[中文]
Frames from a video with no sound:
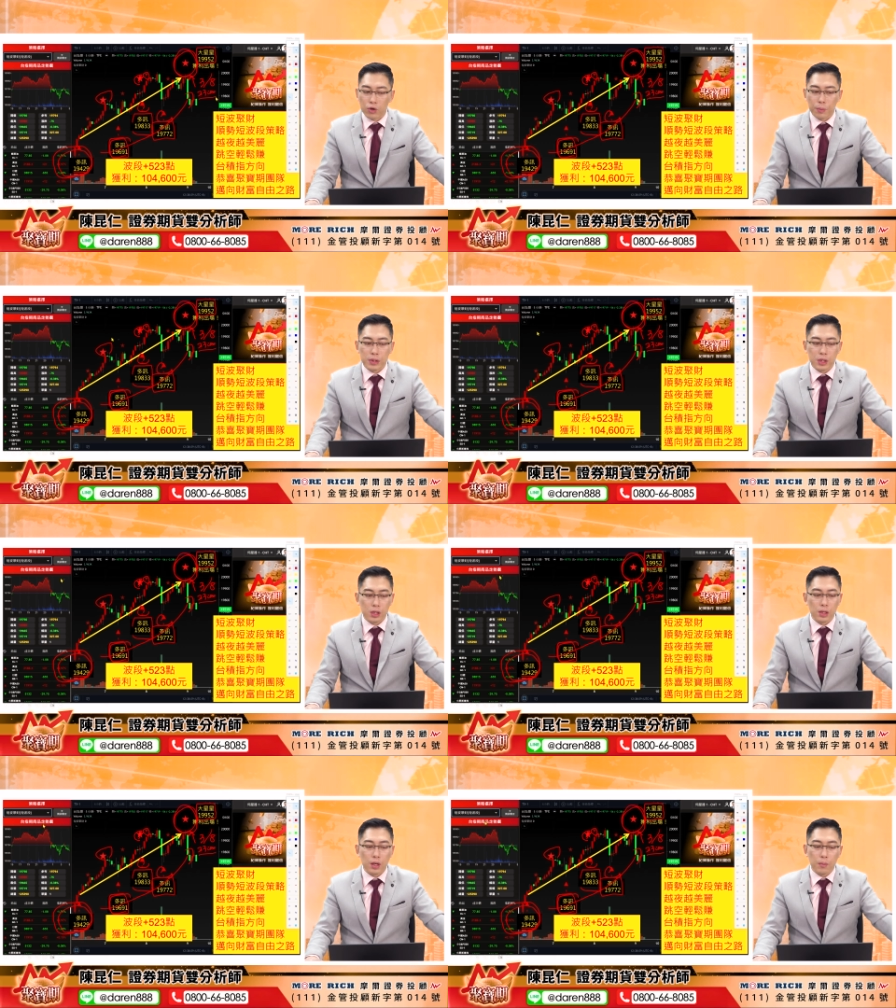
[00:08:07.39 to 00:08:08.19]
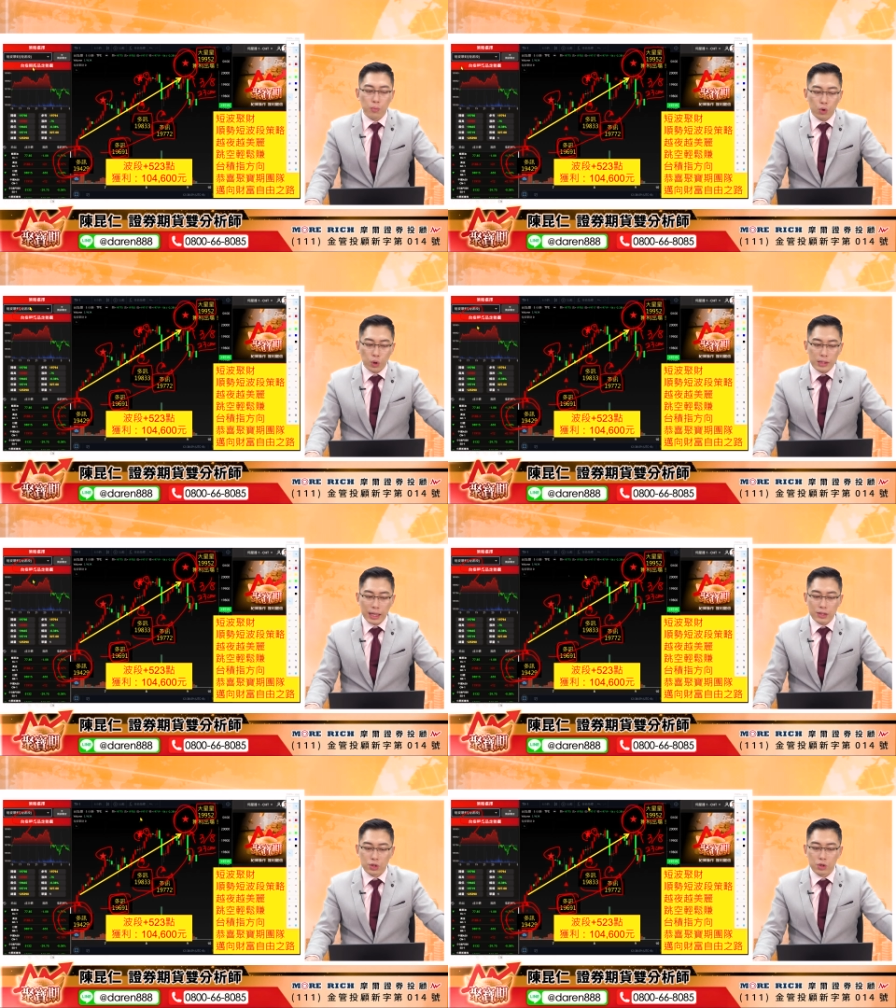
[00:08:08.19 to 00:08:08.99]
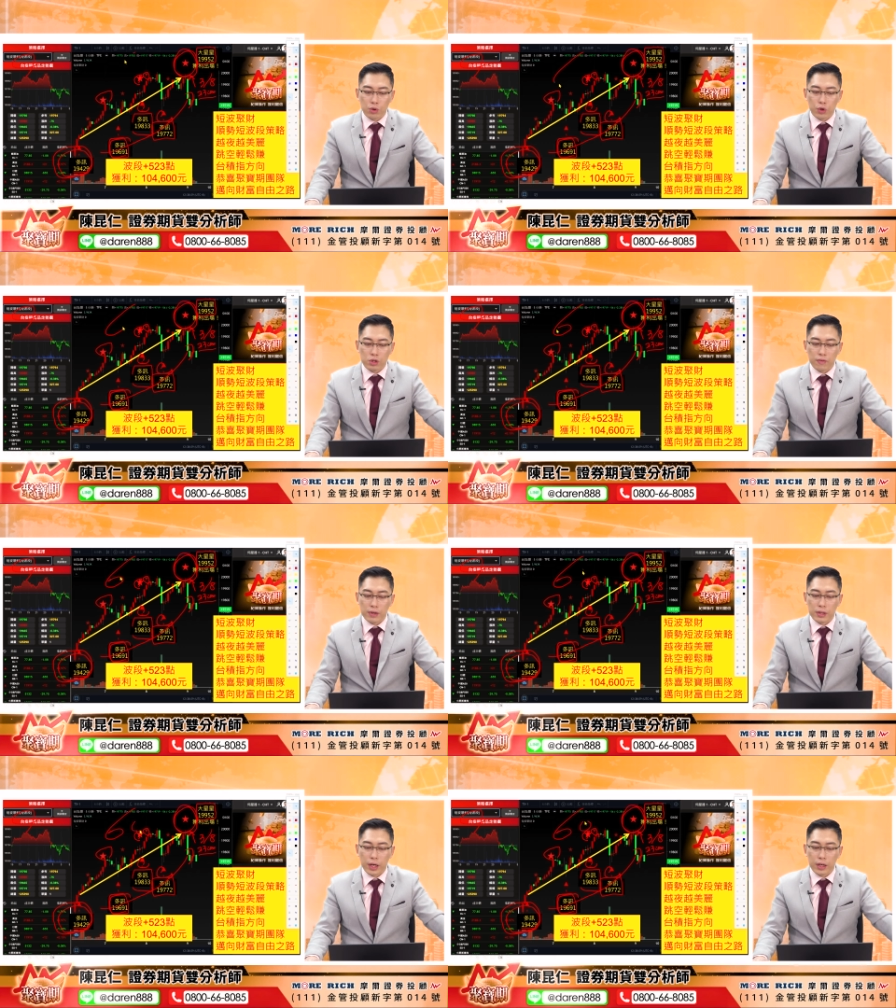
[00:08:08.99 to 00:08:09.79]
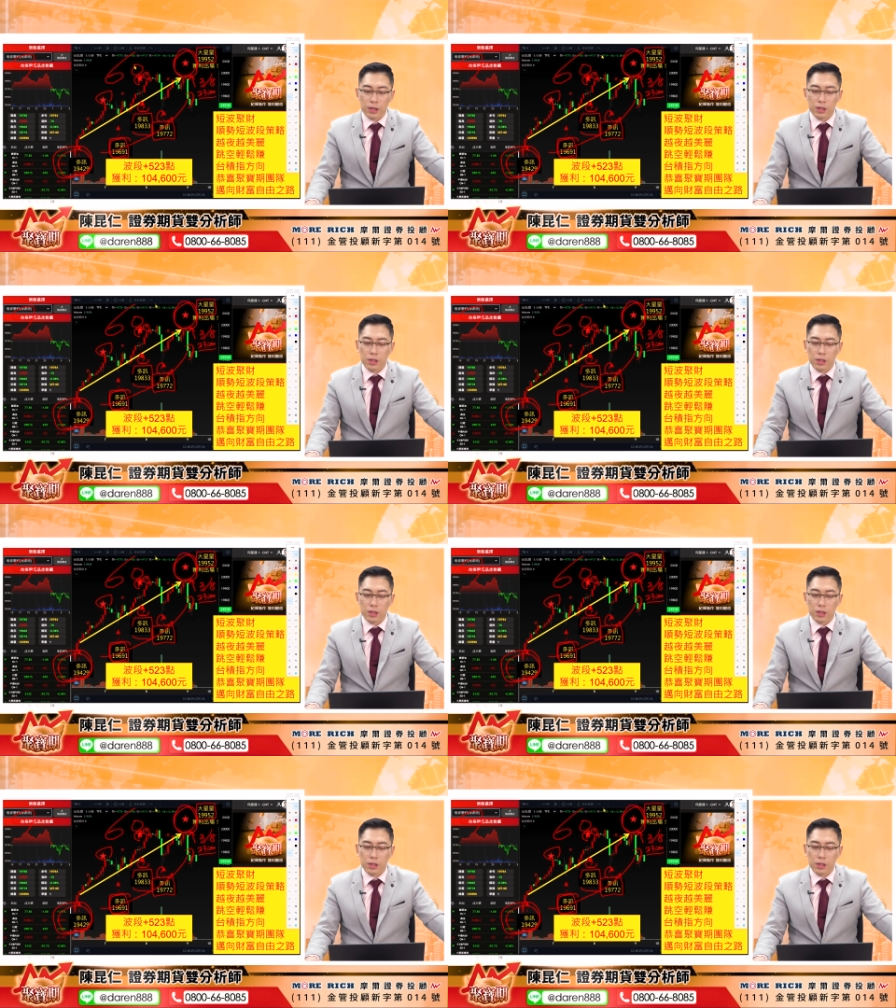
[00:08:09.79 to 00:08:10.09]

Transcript: 我们的波段单是用六十分 K，